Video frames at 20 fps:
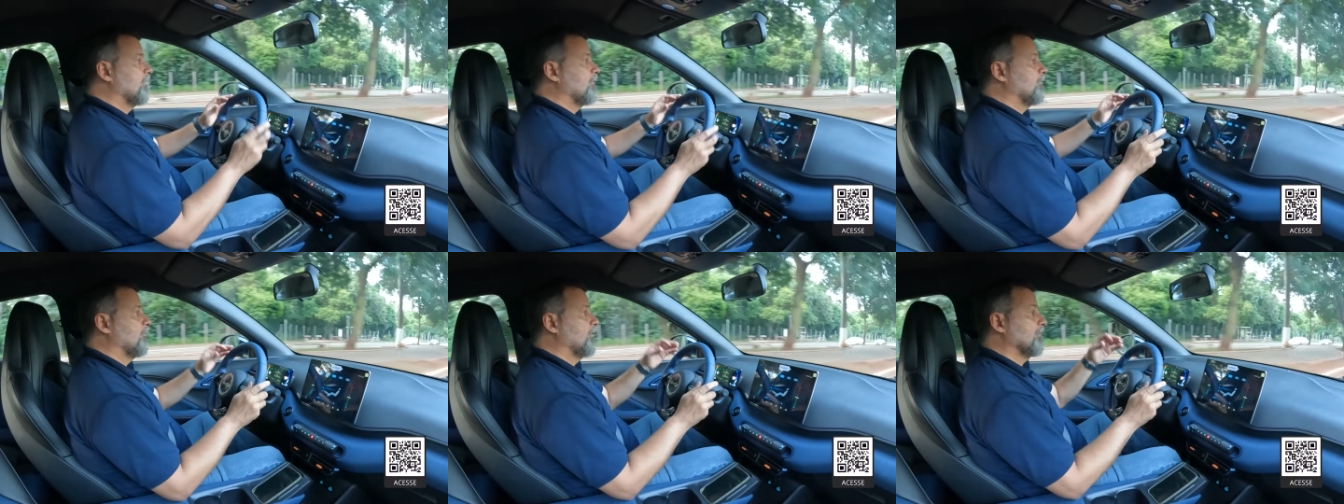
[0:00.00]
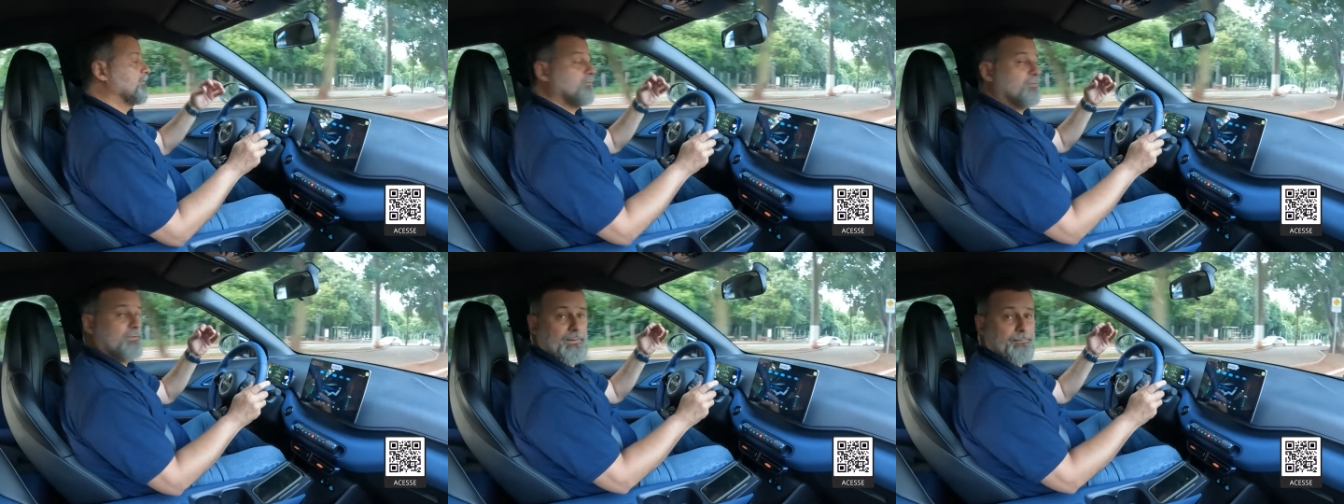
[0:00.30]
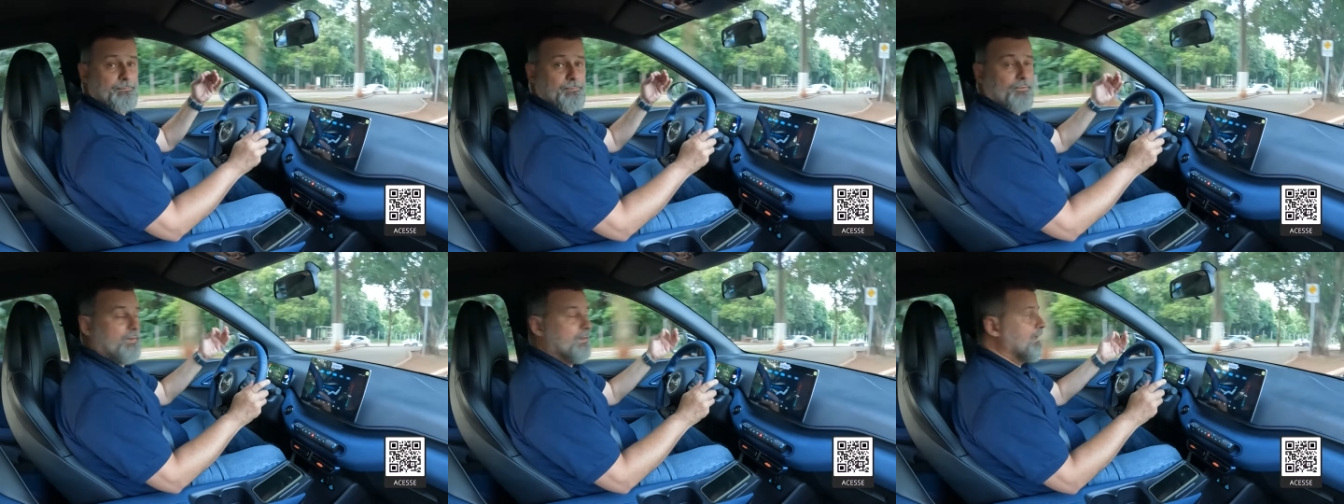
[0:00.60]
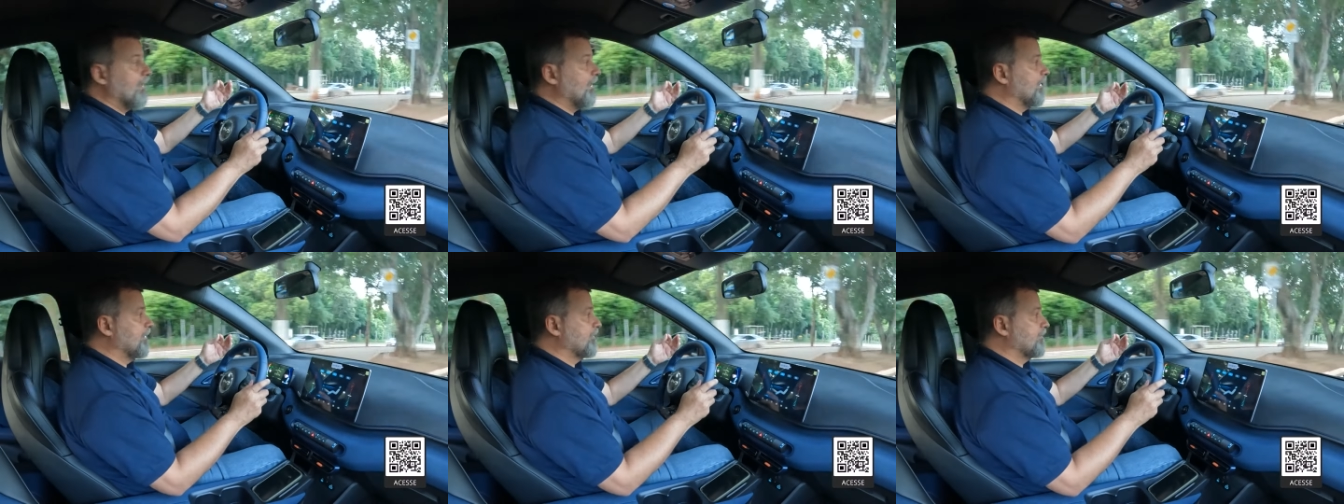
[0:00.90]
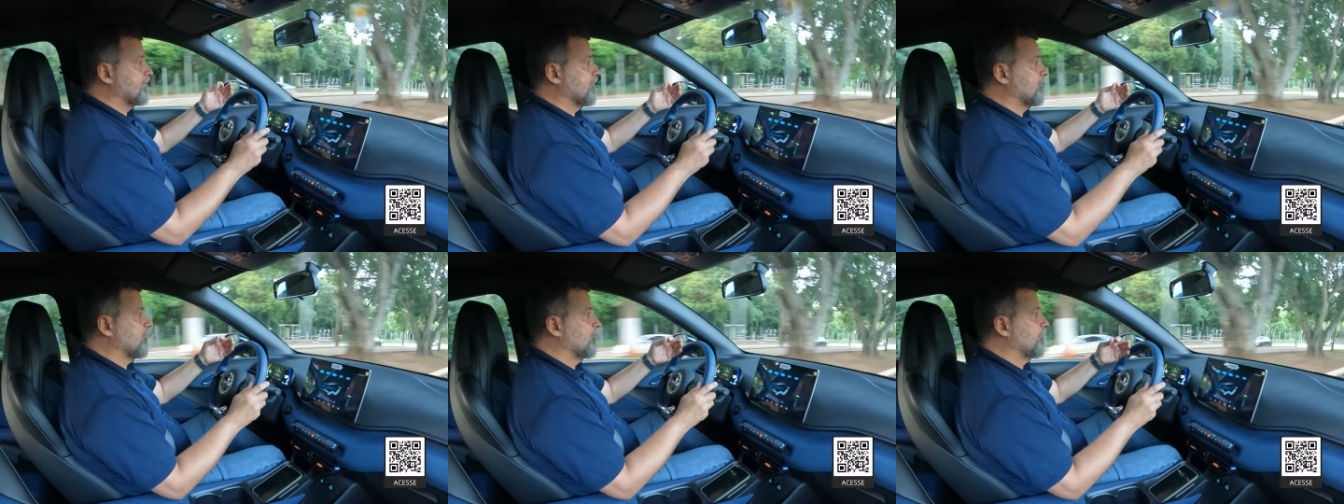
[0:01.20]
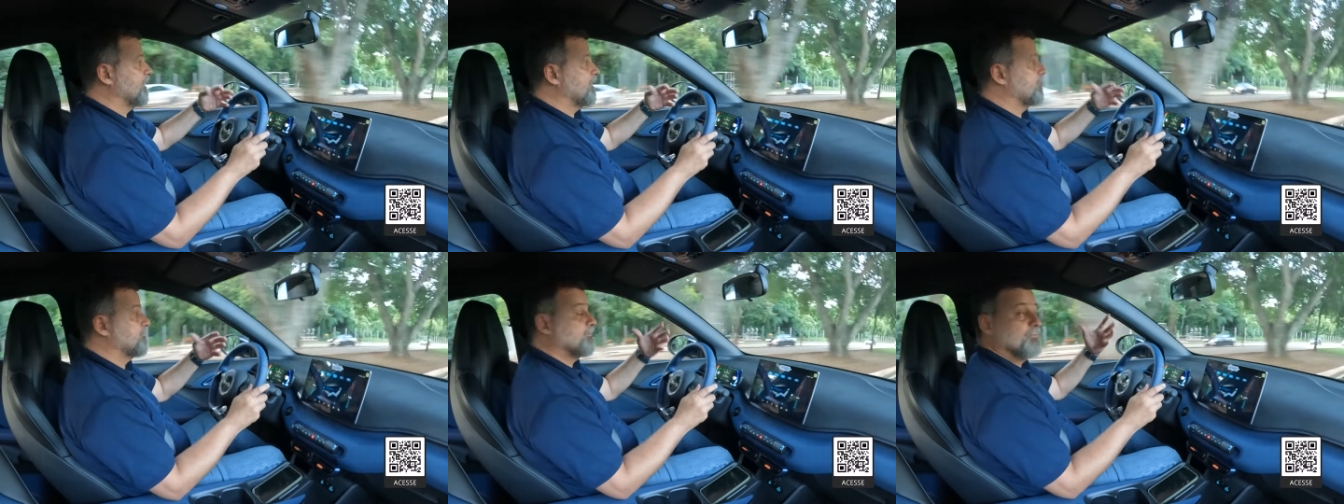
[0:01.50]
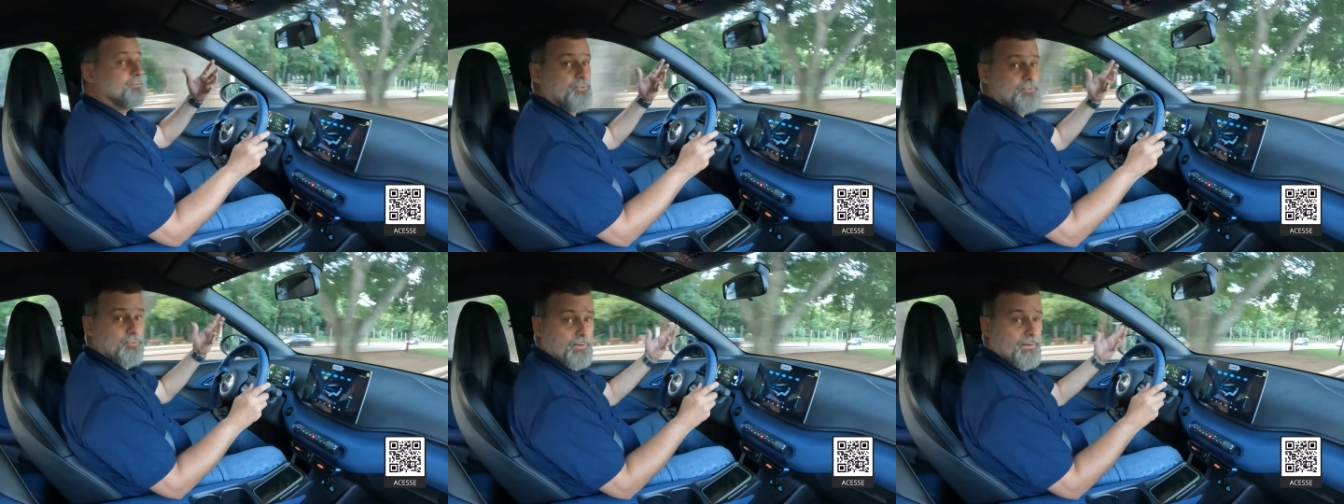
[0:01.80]
quanto tempo gasta, como é que
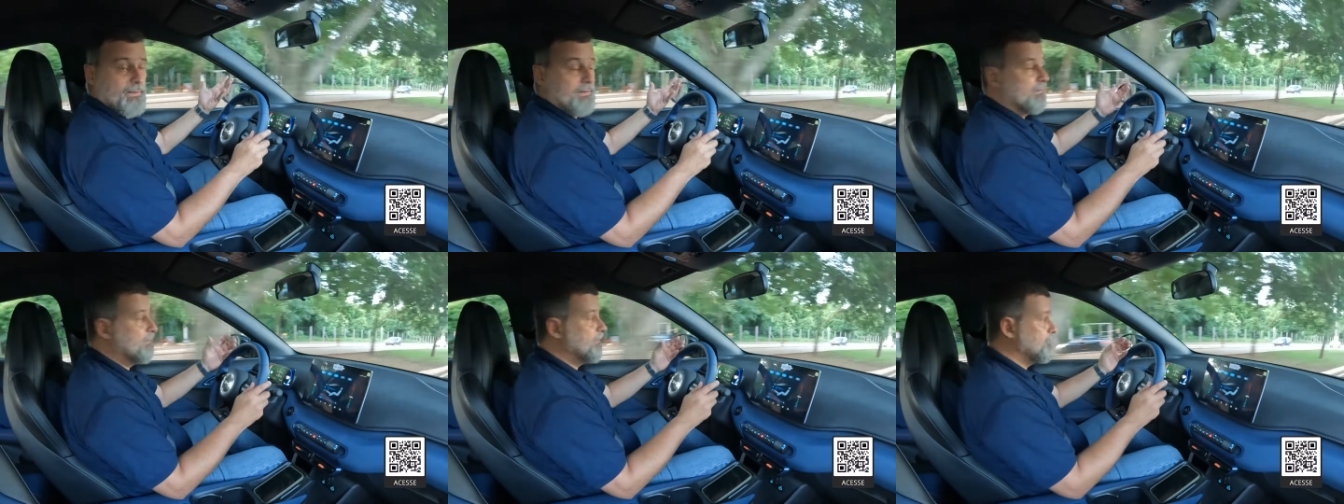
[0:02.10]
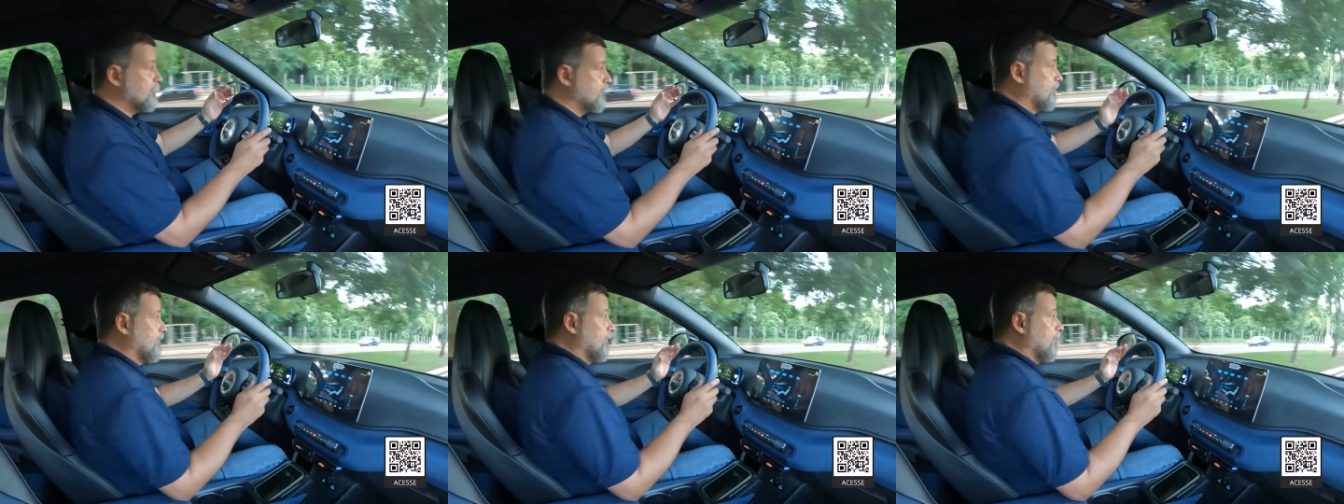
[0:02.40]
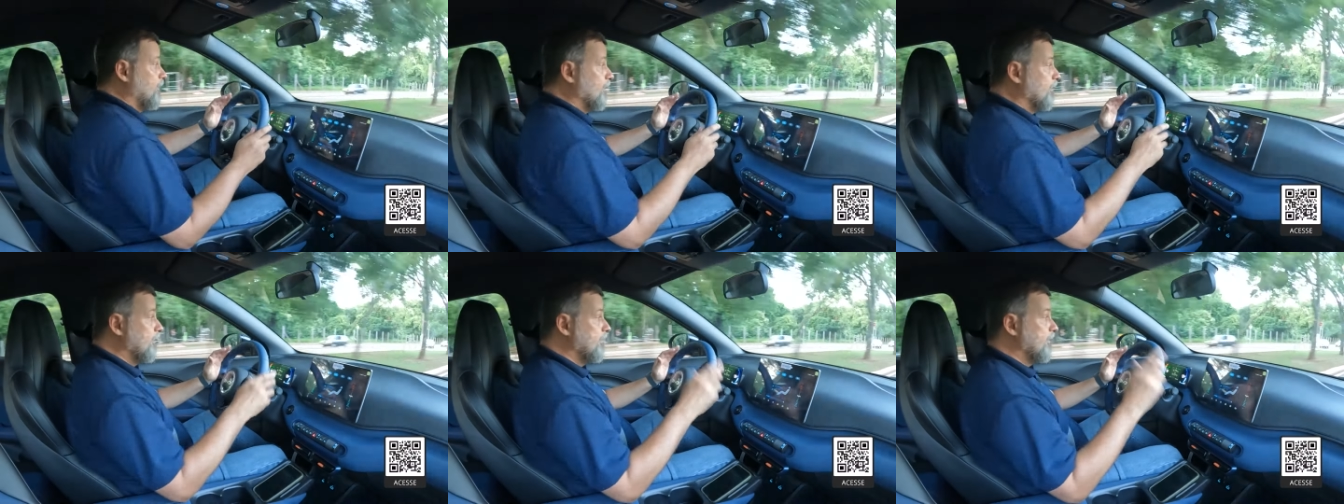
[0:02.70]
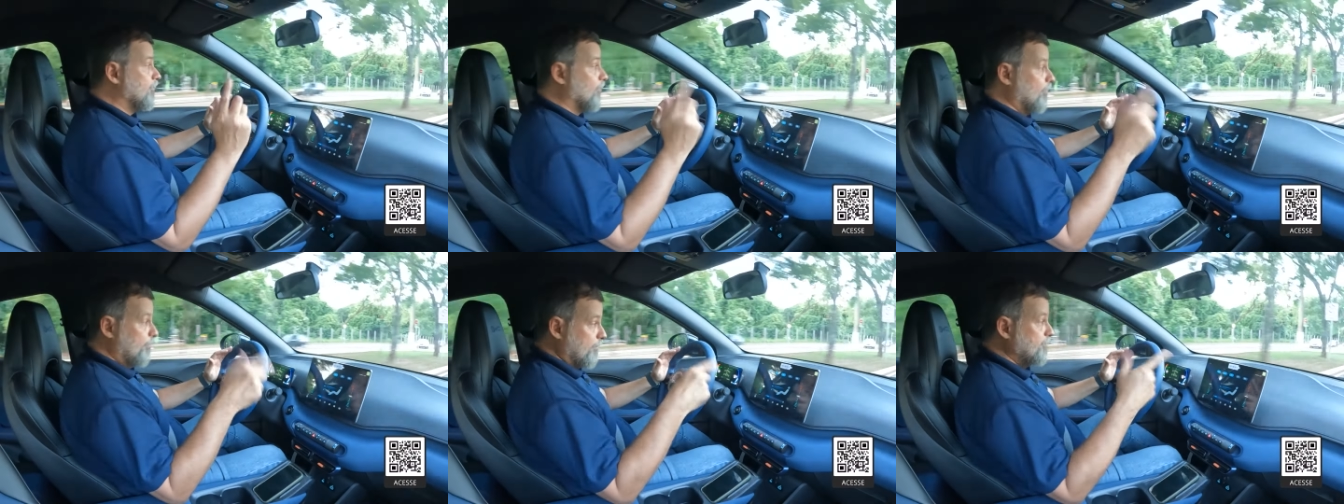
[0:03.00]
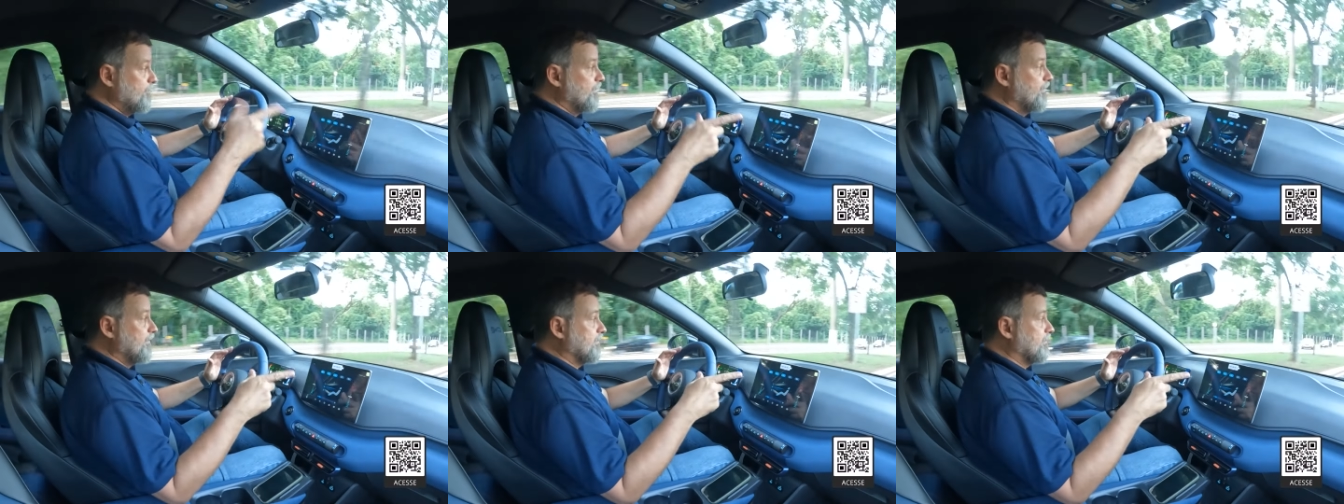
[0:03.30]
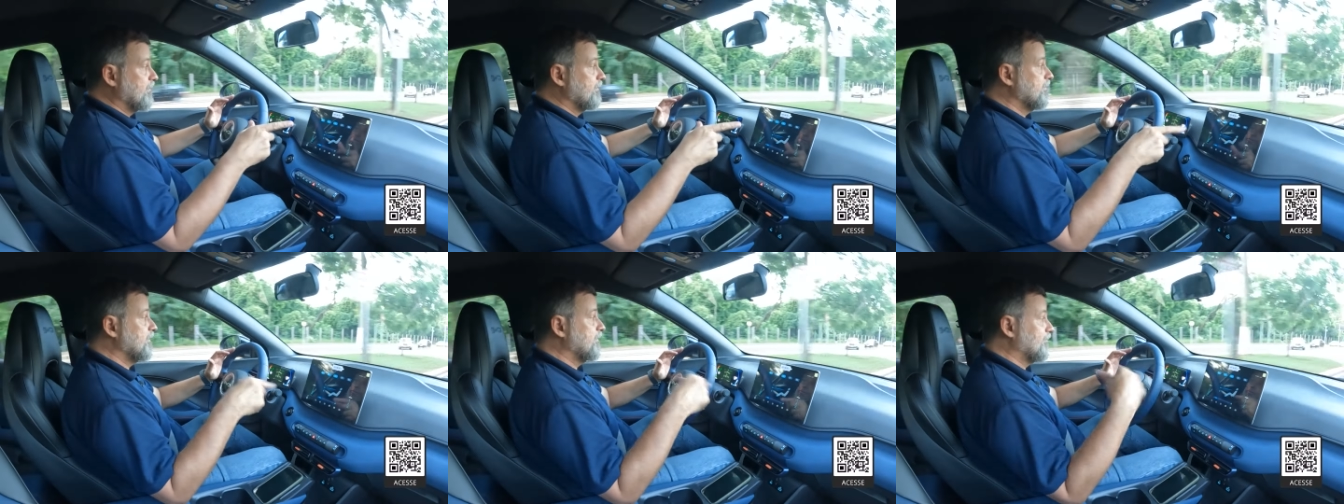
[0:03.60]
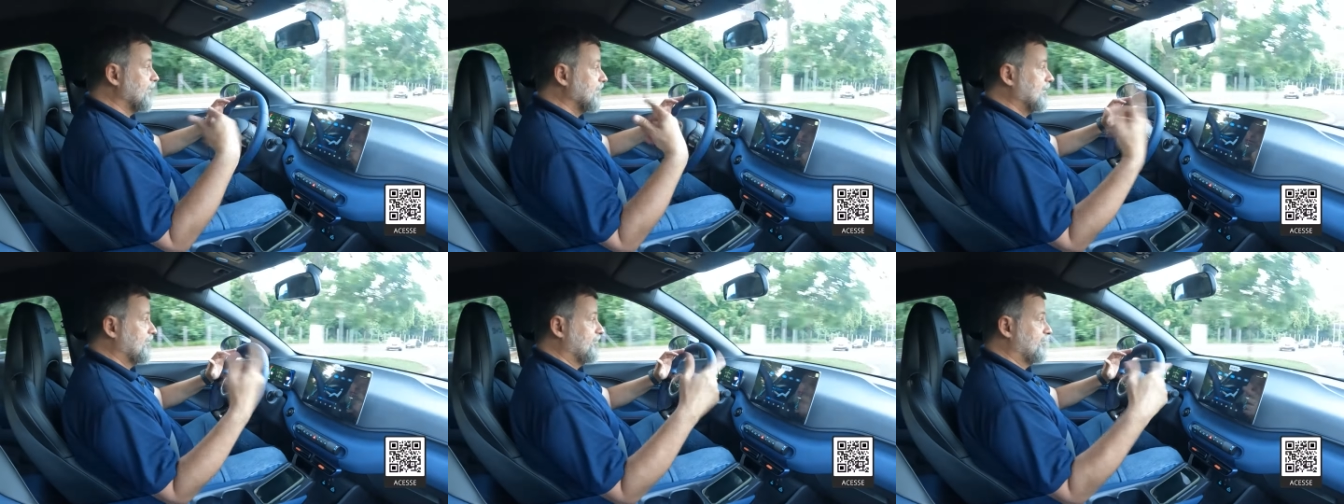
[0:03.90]
funciona isso. E como eu disse, a gente
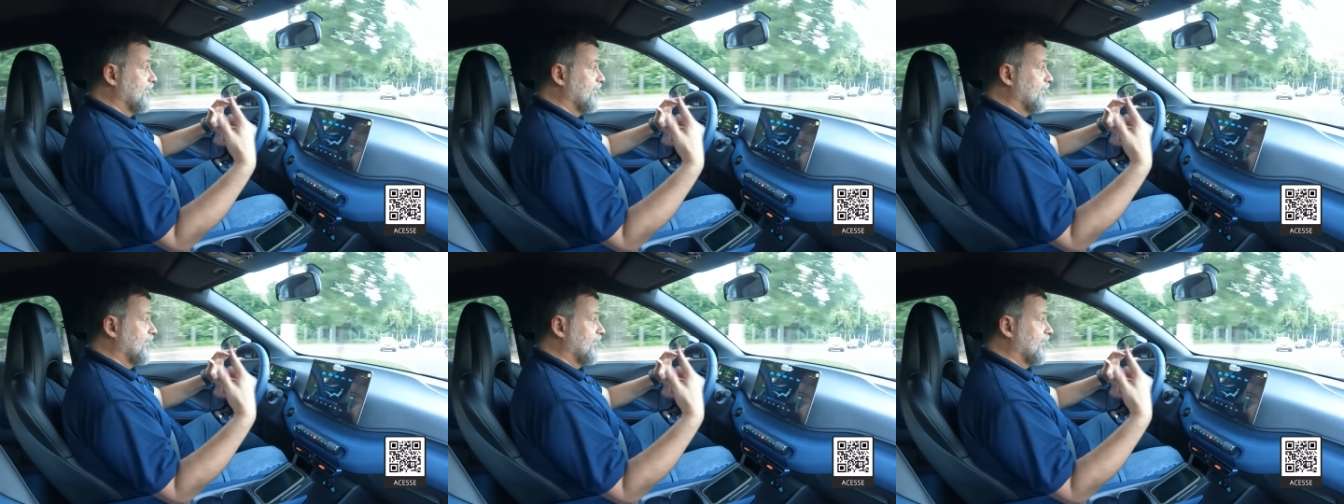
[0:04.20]
vai estar tá